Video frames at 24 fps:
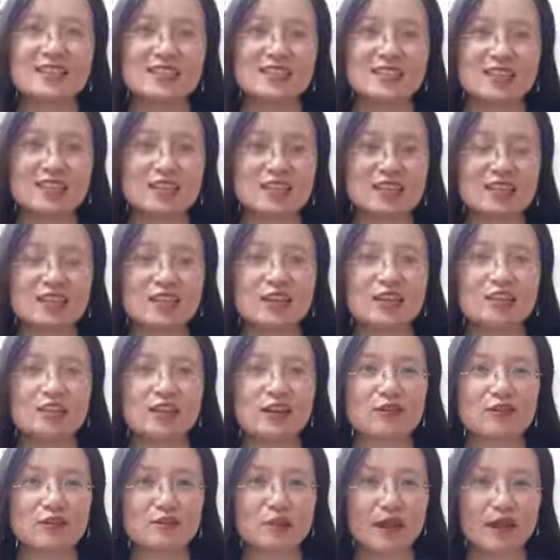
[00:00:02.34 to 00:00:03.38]
Xin thân
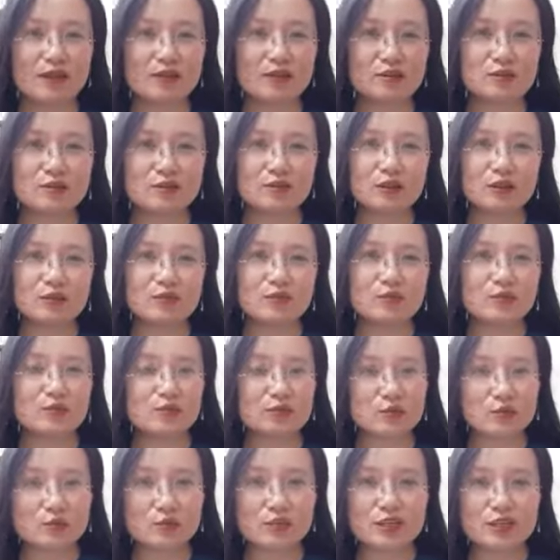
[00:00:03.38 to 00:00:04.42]
chào các bạn của kênh
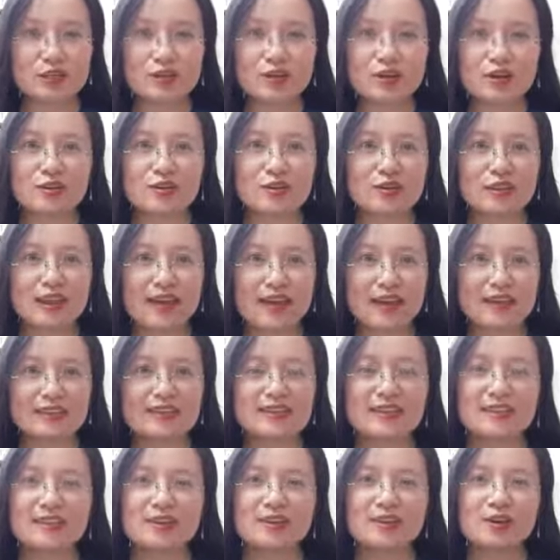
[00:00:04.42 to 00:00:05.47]
youtube Trang Non Online
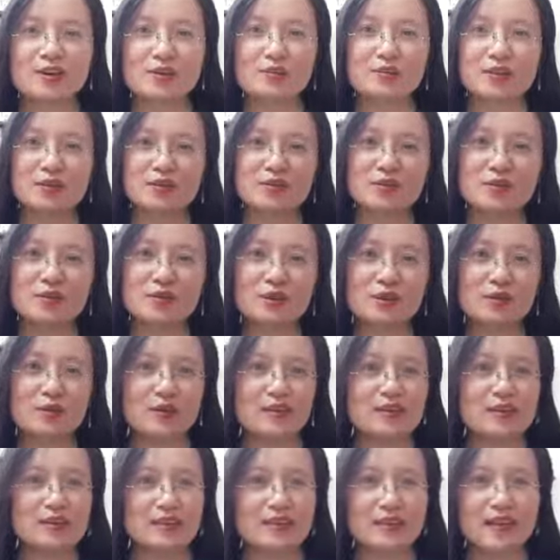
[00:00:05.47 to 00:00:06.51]
Hôm nay tôi lại
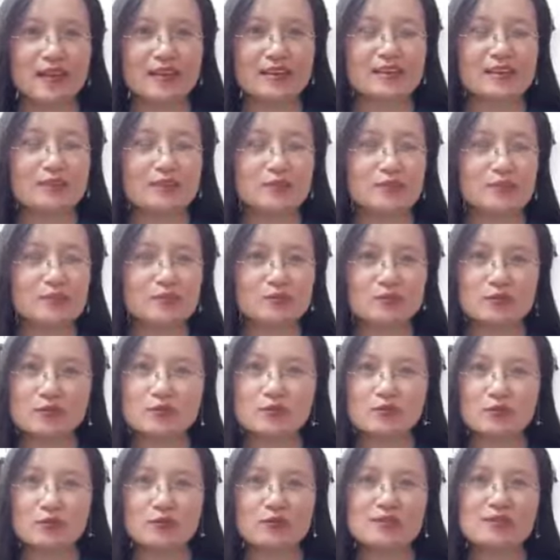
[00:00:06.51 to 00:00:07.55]
quay trở lại để cùng trao
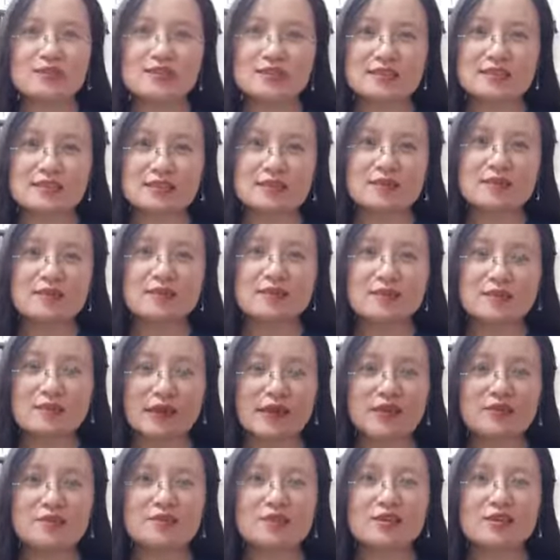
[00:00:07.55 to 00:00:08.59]
đổi, chia sẻ với các
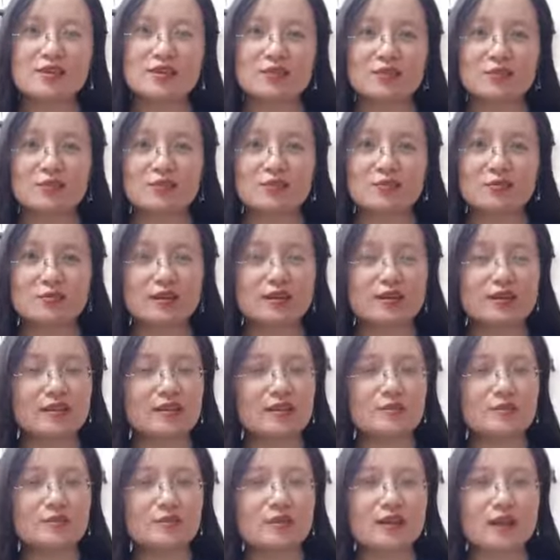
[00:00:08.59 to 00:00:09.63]
bạn về những chủ đề
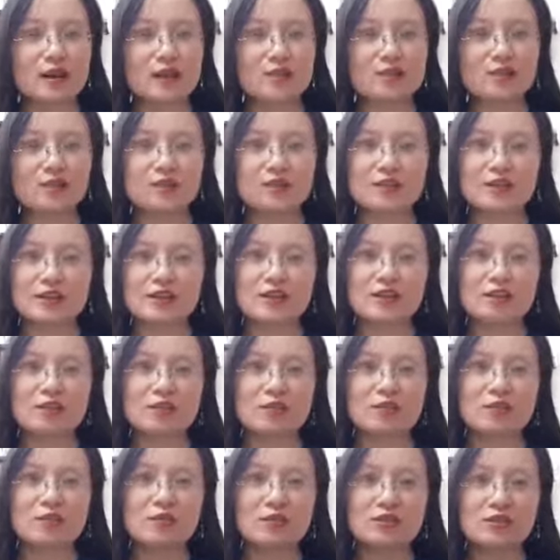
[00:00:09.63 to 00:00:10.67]
tâm lý học và đời
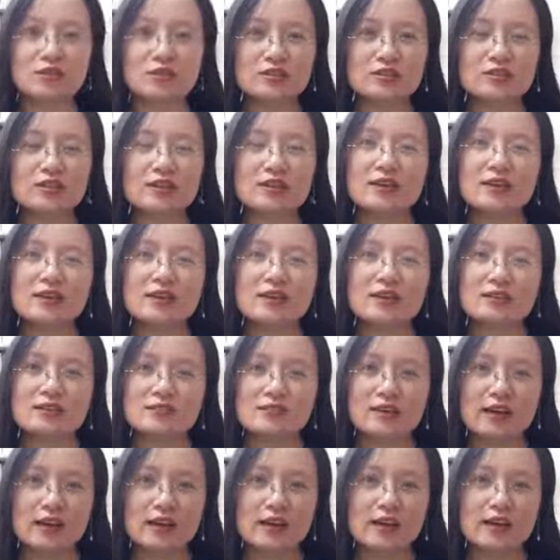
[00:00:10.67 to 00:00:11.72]
sống con người
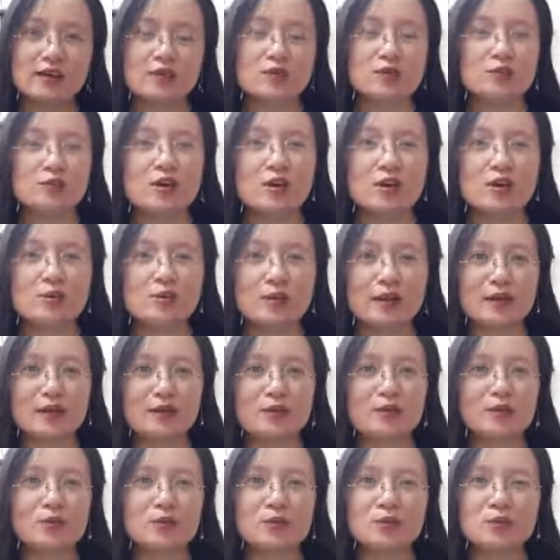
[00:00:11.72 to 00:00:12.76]
Và chủ đề hôm
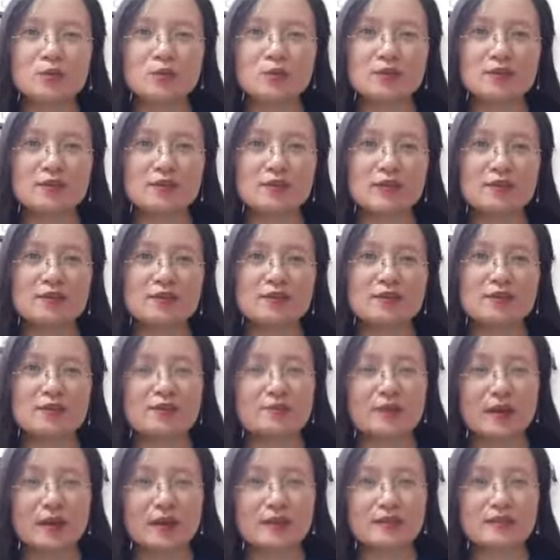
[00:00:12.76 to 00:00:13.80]
nay tôi muốn chia sẻ với
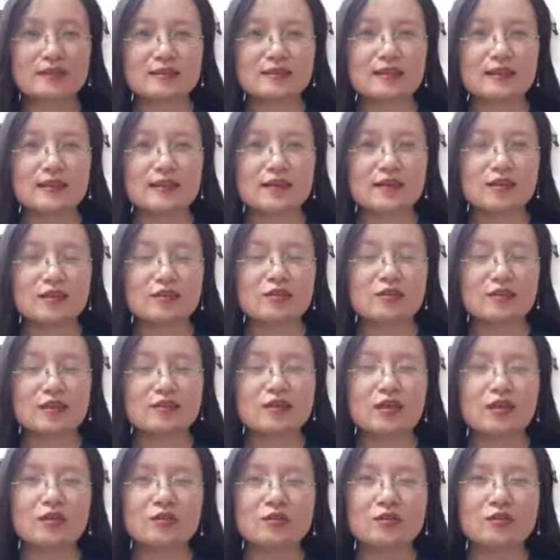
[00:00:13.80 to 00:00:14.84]
các bạn có thể
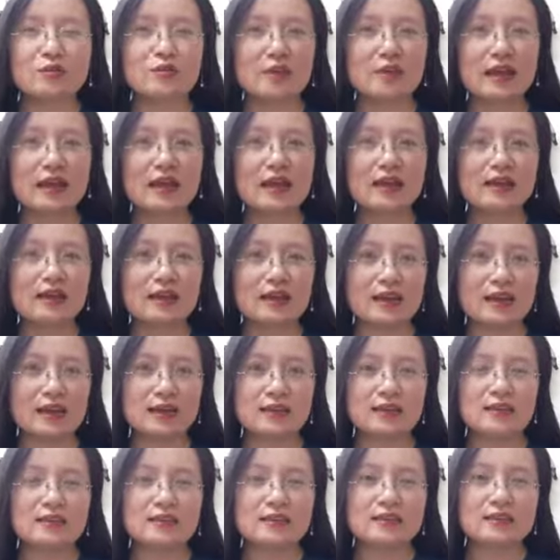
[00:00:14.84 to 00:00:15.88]
gọi nôm na
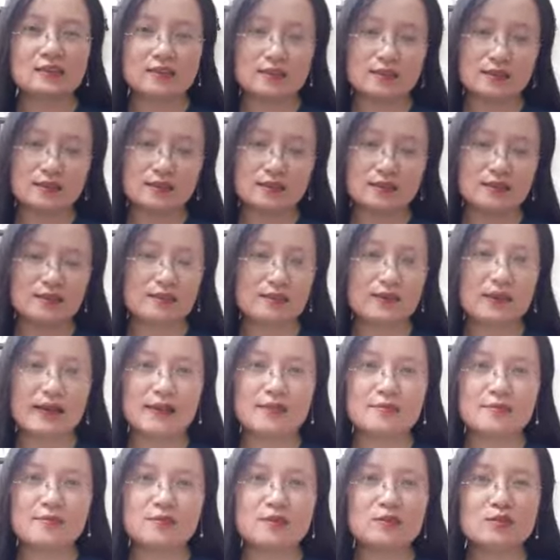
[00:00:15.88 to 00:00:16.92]
là à, tình
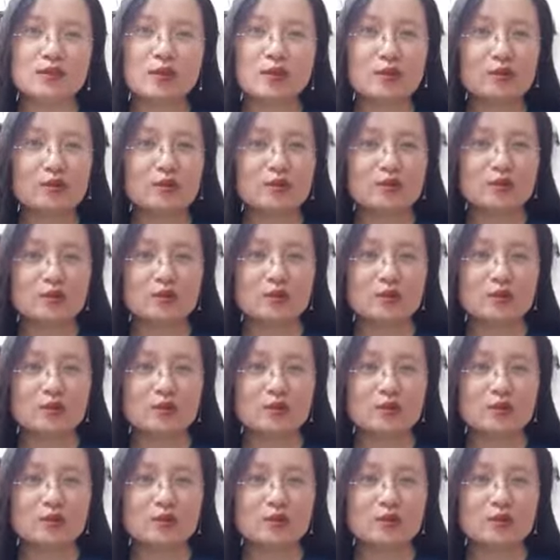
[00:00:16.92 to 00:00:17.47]
cảm nước đôi,